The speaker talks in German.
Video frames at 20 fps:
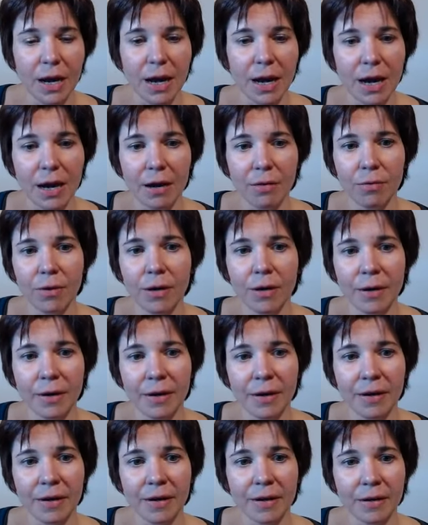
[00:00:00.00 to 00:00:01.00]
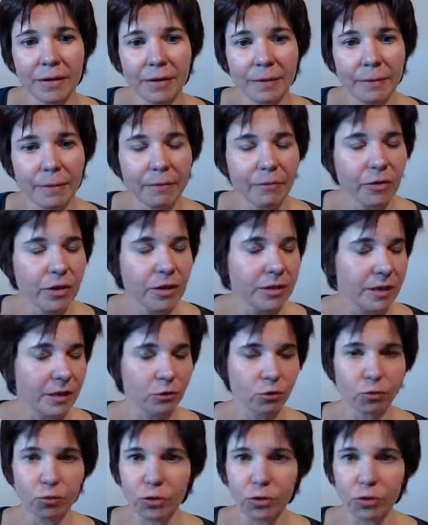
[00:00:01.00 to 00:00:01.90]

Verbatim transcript: Aber wie gesagt,